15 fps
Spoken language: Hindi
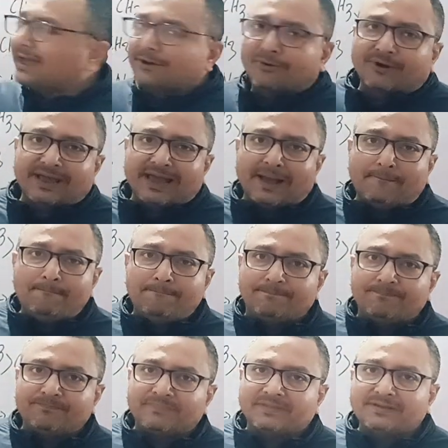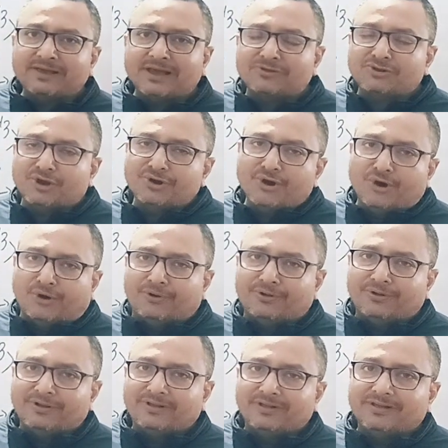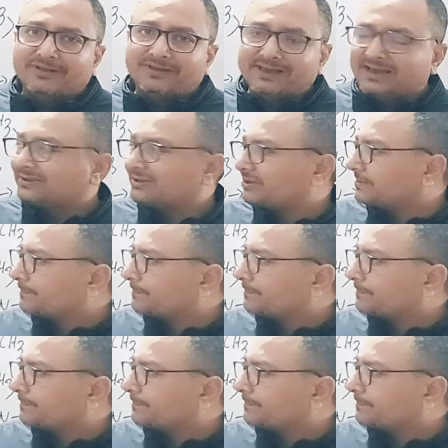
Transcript: हो गया आप यस और नो यस